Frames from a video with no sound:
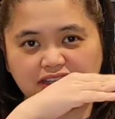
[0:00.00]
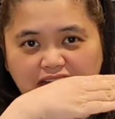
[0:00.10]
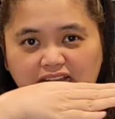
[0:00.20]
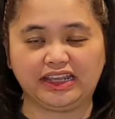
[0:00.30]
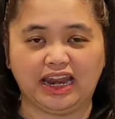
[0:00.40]

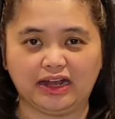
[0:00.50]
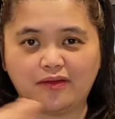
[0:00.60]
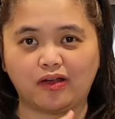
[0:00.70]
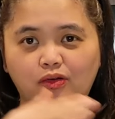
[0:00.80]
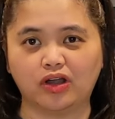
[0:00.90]
Ang
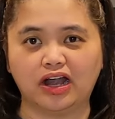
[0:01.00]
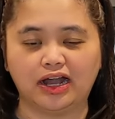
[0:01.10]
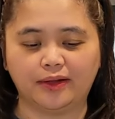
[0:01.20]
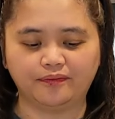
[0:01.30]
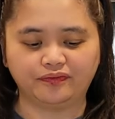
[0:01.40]
ginagawa ko,
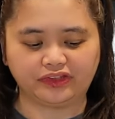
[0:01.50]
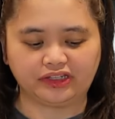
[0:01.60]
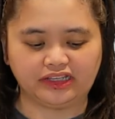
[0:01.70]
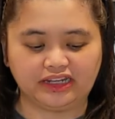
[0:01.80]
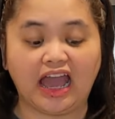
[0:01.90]
um,
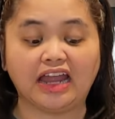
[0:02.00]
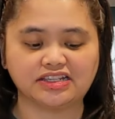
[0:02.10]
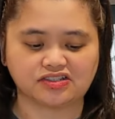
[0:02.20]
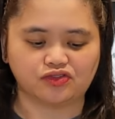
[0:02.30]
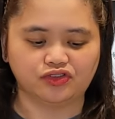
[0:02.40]

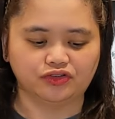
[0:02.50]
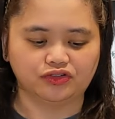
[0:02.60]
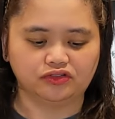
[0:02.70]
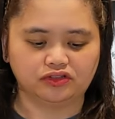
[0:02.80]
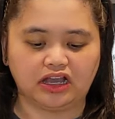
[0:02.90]
inaalis ko yun.
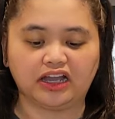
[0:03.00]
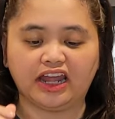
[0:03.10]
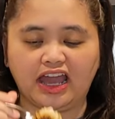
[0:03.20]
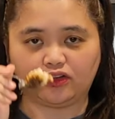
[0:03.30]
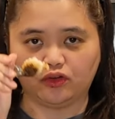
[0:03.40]

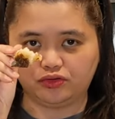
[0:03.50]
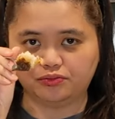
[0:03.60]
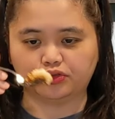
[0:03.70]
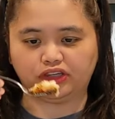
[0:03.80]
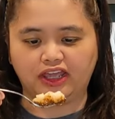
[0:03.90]
Kinakain ko yung
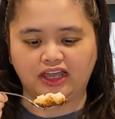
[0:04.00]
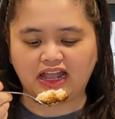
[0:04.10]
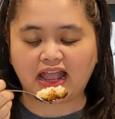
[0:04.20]
puti.